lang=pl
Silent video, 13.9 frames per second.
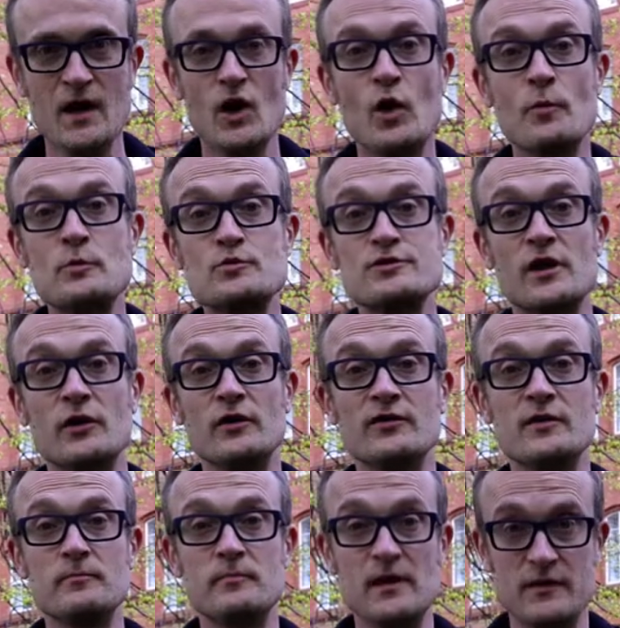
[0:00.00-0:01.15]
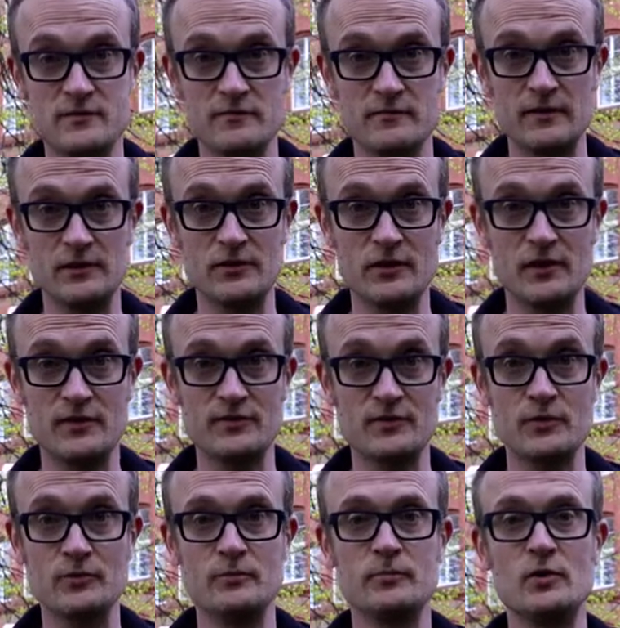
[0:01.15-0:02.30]
Oprócz tego jestem pierwszym
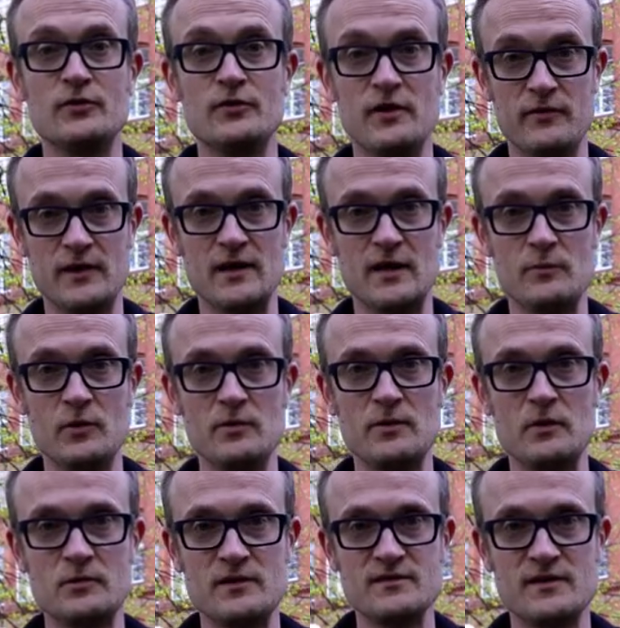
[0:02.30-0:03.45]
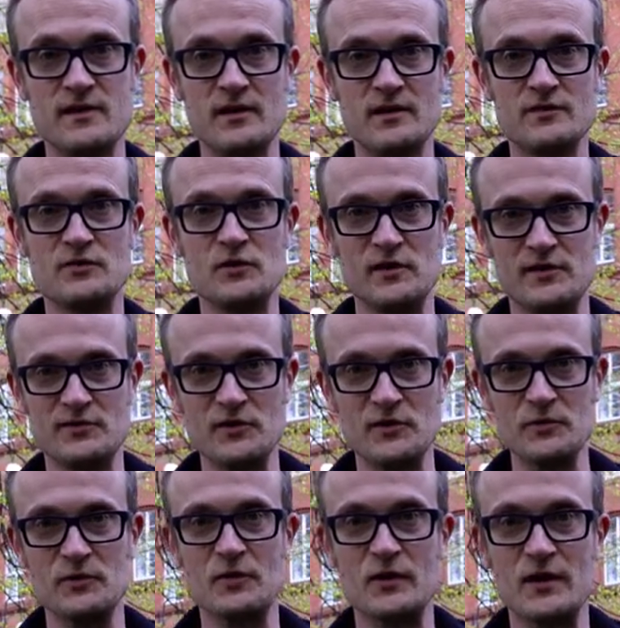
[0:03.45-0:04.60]
waltornistą Polskiej Filharmonii Bałtyckiej,
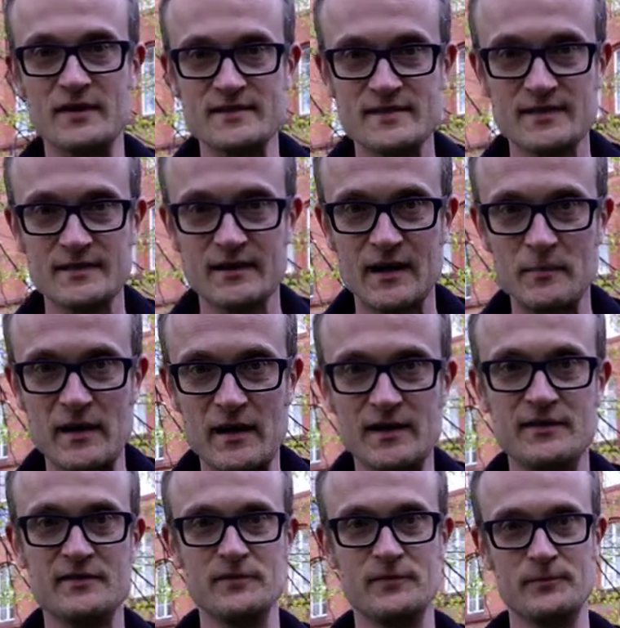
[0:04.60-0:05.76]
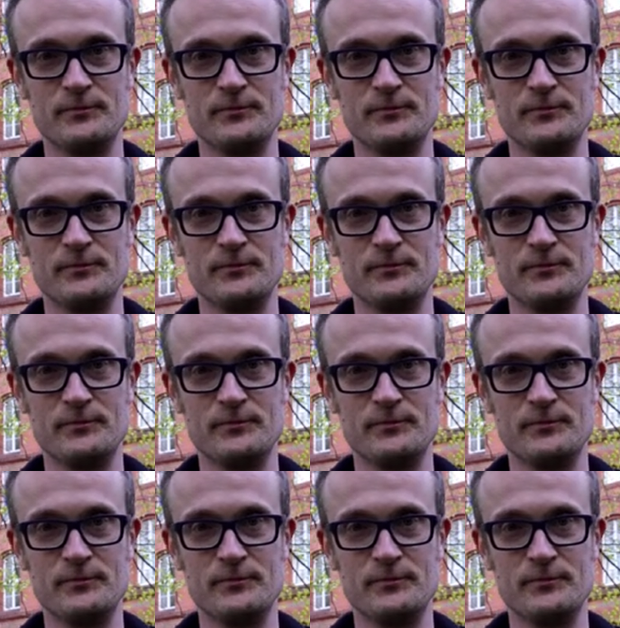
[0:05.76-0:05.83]
solistą oraz kameralistą.